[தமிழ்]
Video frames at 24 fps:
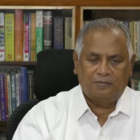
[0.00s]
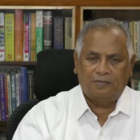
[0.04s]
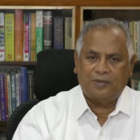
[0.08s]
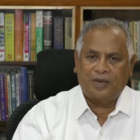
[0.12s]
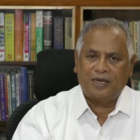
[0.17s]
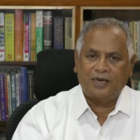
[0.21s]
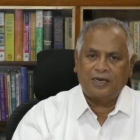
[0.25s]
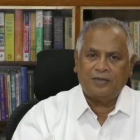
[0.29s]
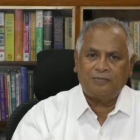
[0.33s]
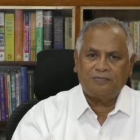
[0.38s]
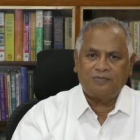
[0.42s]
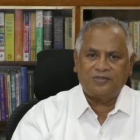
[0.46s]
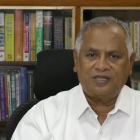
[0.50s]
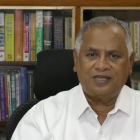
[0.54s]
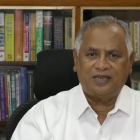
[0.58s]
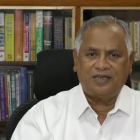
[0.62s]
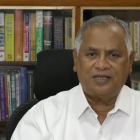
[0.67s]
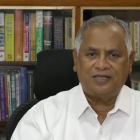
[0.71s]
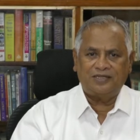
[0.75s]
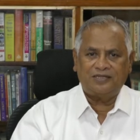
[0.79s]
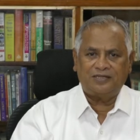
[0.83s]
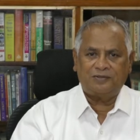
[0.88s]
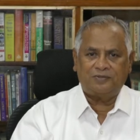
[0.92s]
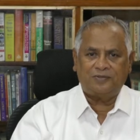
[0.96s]
மனம்
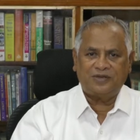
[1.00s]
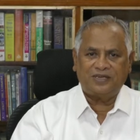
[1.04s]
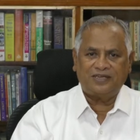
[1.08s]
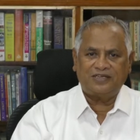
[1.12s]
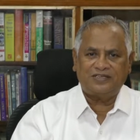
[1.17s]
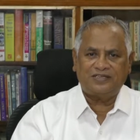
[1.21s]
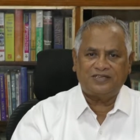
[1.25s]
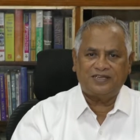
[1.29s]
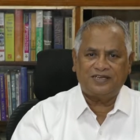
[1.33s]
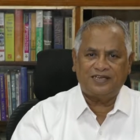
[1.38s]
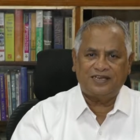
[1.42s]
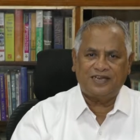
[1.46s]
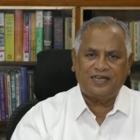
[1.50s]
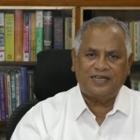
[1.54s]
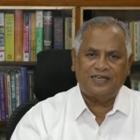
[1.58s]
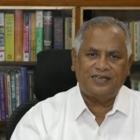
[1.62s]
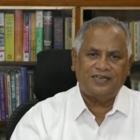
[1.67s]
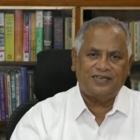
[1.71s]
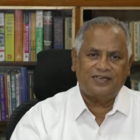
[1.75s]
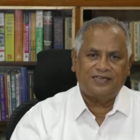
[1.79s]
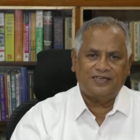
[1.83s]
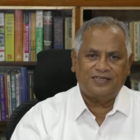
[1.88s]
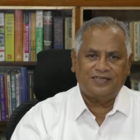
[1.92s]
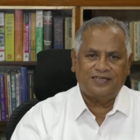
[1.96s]
திறந்து
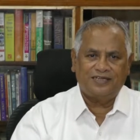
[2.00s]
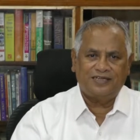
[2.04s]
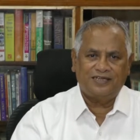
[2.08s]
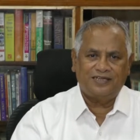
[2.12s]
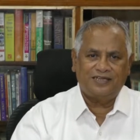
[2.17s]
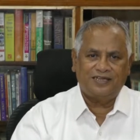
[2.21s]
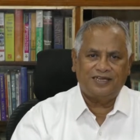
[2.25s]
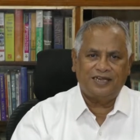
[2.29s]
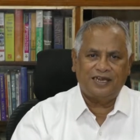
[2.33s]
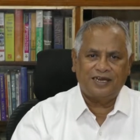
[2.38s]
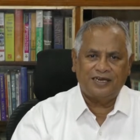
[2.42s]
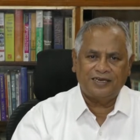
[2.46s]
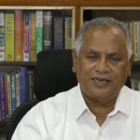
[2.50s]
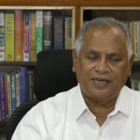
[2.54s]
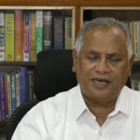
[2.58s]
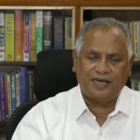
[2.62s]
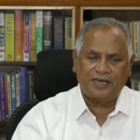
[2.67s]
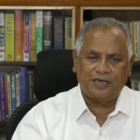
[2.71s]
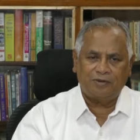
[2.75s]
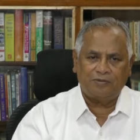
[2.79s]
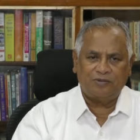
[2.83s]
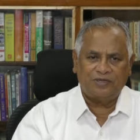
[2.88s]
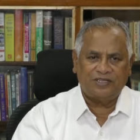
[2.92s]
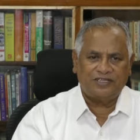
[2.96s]
பேசுகிறேன் எண்
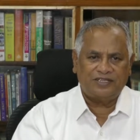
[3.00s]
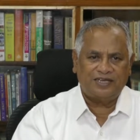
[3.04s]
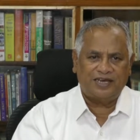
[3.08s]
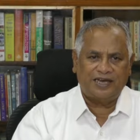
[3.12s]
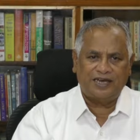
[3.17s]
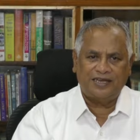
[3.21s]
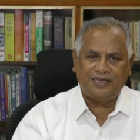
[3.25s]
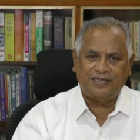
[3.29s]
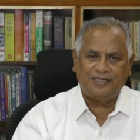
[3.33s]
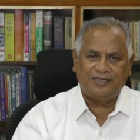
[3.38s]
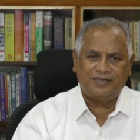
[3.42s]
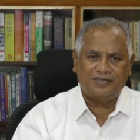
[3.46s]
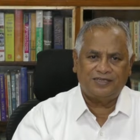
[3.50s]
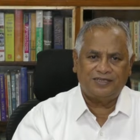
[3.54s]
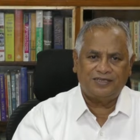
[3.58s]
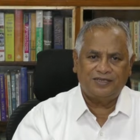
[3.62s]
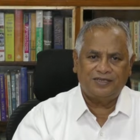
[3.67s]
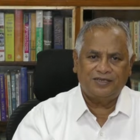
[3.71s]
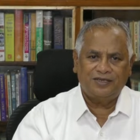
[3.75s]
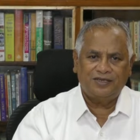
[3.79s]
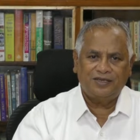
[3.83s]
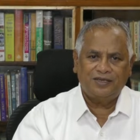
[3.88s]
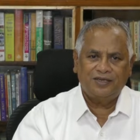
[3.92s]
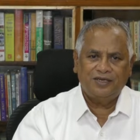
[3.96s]
அறுபத்தி ஐந்து
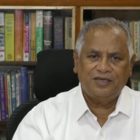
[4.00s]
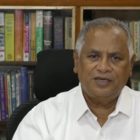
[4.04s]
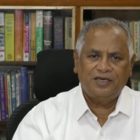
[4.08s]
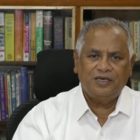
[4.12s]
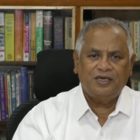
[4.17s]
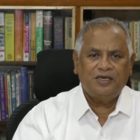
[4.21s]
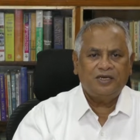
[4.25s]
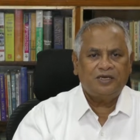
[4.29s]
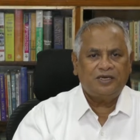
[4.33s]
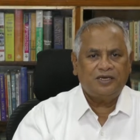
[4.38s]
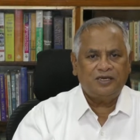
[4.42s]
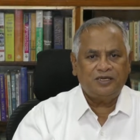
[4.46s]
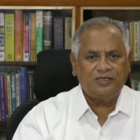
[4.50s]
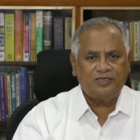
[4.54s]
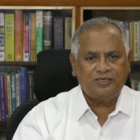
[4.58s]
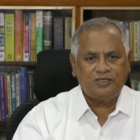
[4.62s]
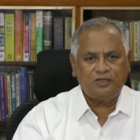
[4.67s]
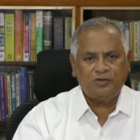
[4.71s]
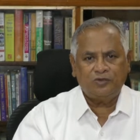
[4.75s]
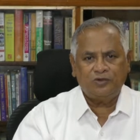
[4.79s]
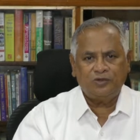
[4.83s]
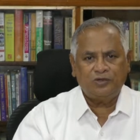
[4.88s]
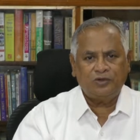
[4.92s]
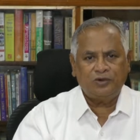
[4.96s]

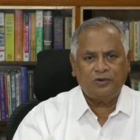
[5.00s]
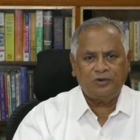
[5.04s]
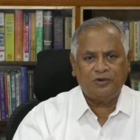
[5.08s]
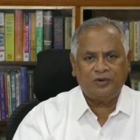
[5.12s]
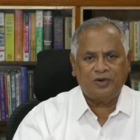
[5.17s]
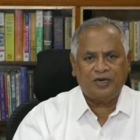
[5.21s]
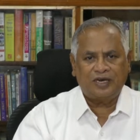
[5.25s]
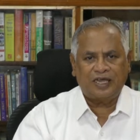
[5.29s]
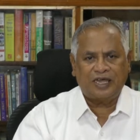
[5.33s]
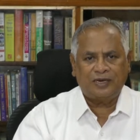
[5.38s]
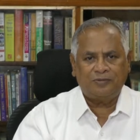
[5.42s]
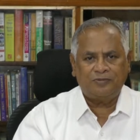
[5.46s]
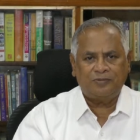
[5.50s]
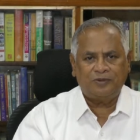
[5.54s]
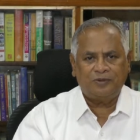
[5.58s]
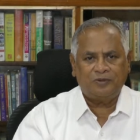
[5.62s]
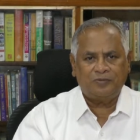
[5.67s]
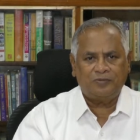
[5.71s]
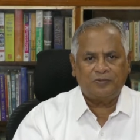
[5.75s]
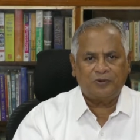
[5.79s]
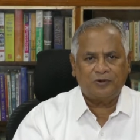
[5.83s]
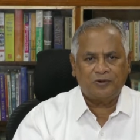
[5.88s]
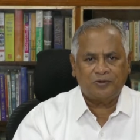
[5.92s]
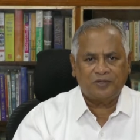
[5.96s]
கிறிஸ்துவுக்குள் உங்கள் அன்பு
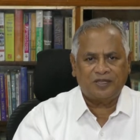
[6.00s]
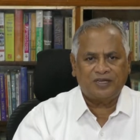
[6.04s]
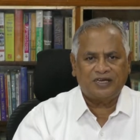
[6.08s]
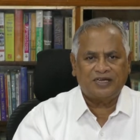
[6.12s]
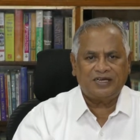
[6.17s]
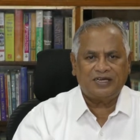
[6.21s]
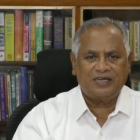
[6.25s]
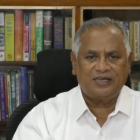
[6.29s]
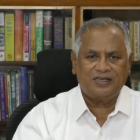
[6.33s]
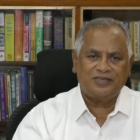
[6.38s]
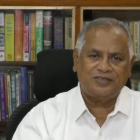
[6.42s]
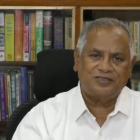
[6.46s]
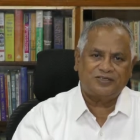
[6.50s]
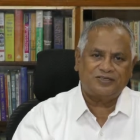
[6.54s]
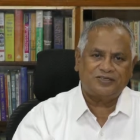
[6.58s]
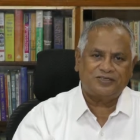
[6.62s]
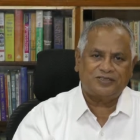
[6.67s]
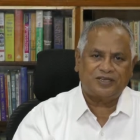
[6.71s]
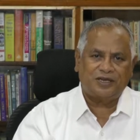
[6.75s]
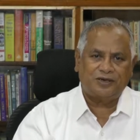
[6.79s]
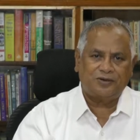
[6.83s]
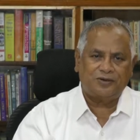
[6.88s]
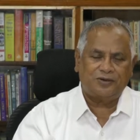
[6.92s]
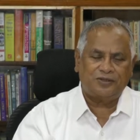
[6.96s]
போதகர்
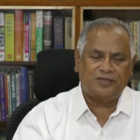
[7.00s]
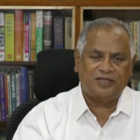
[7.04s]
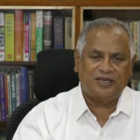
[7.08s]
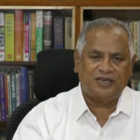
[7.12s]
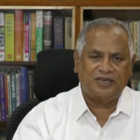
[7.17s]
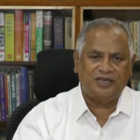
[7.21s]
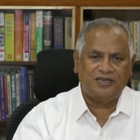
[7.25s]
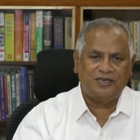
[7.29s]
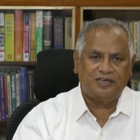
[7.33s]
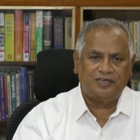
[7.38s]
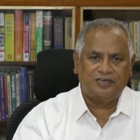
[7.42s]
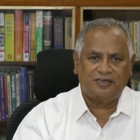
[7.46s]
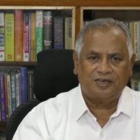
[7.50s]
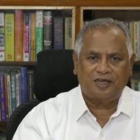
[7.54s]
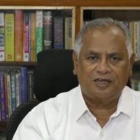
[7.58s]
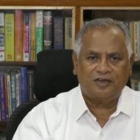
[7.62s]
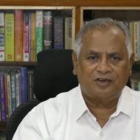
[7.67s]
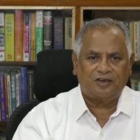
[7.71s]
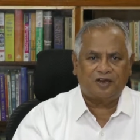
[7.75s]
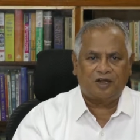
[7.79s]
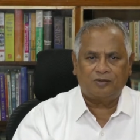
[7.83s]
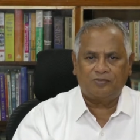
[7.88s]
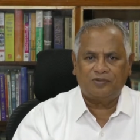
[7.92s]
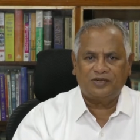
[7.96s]
சகோதரன்
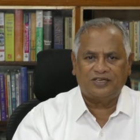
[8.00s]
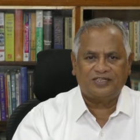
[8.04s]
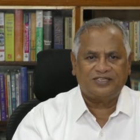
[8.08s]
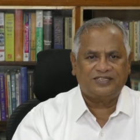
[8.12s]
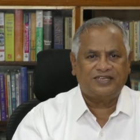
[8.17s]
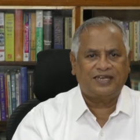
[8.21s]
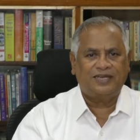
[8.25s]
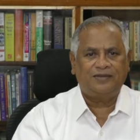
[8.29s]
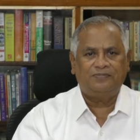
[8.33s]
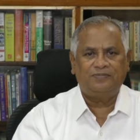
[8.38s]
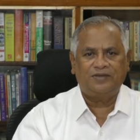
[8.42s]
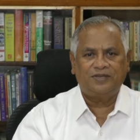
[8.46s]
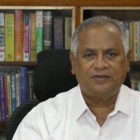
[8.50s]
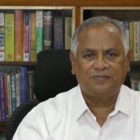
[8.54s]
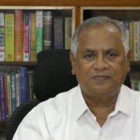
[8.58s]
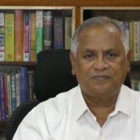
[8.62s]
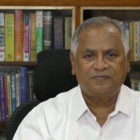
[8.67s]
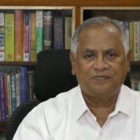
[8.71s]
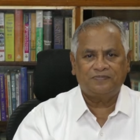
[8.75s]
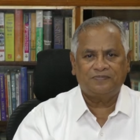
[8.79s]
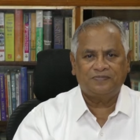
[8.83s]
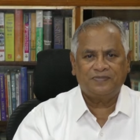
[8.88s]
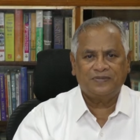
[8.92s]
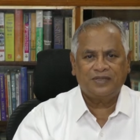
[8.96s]
நான் ராபர்ட் சைமன்
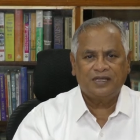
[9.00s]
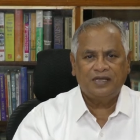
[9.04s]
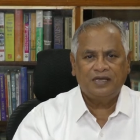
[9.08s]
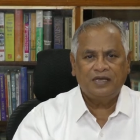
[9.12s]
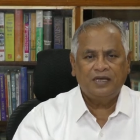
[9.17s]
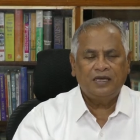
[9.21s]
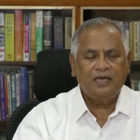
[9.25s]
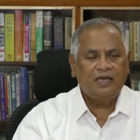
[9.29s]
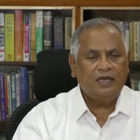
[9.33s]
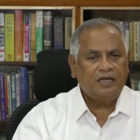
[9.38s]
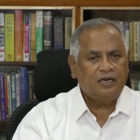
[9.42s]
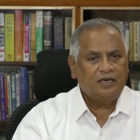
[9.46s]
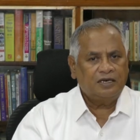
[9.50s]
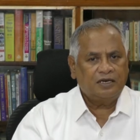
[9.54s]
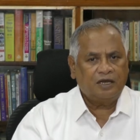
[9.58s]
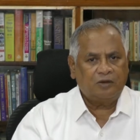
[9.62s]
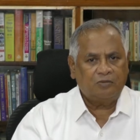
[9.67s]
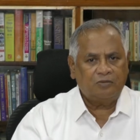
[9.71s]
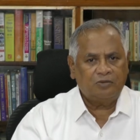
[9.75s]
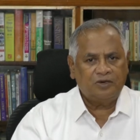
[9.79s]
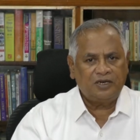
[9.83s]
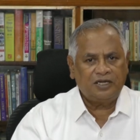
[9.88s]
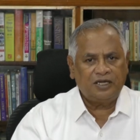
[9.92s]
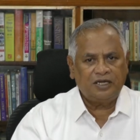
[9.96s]

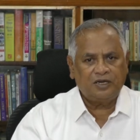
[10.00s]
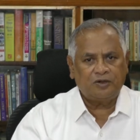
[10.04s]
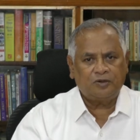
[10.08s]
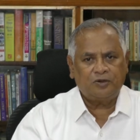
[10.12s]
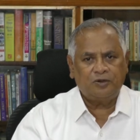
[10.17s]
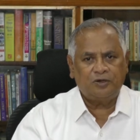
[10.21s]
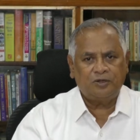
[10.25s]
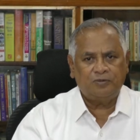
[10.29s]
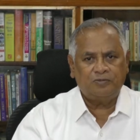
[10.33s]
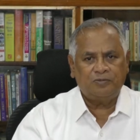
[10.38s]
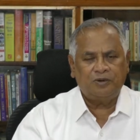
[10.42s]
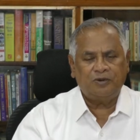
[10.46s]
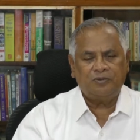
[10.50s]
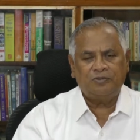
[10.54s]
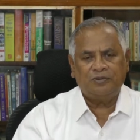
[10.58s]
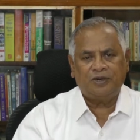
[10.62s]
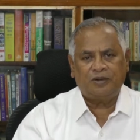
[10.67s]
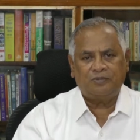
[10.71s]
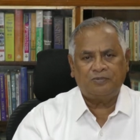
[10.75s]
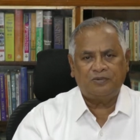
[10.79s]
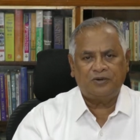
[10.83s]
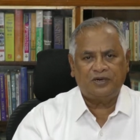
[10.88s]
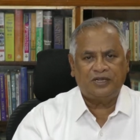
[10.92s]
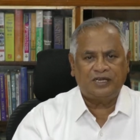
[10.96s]
நம்முடைய குடும்பம்
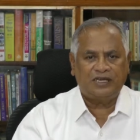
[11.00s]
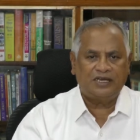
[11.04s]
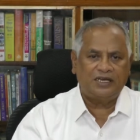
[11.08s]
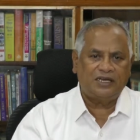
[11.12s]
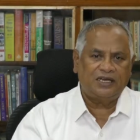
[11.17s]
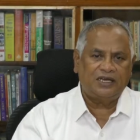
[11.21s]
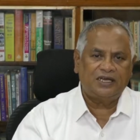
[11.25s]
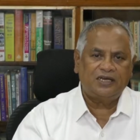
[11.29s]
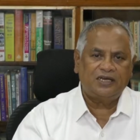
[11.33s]
நம்முடைய